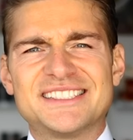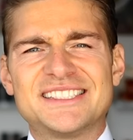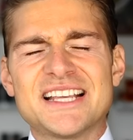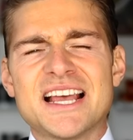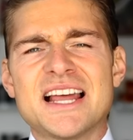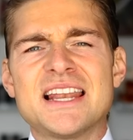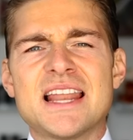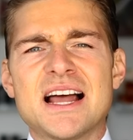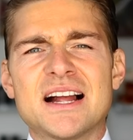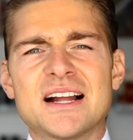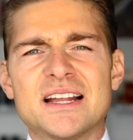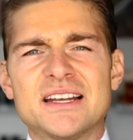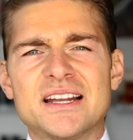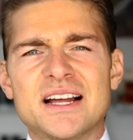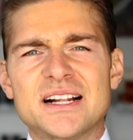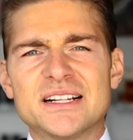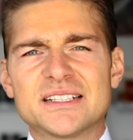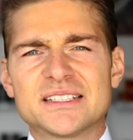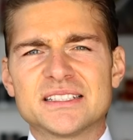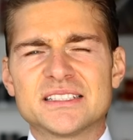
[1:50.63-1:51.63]
sehr
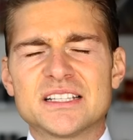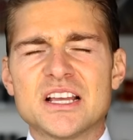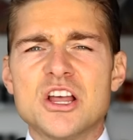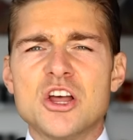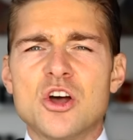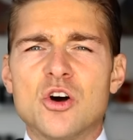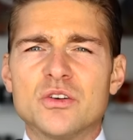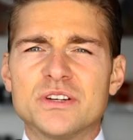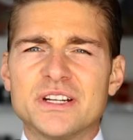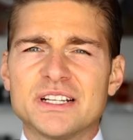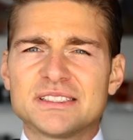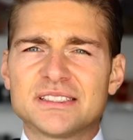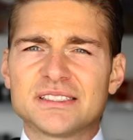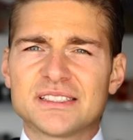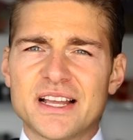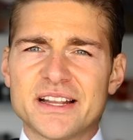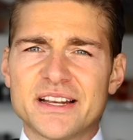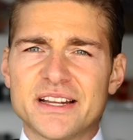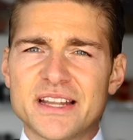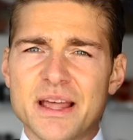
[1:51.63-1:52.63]
langanhaltend und das
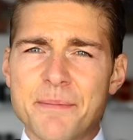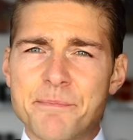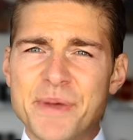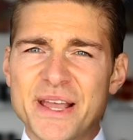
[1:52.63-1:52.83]
ist einer der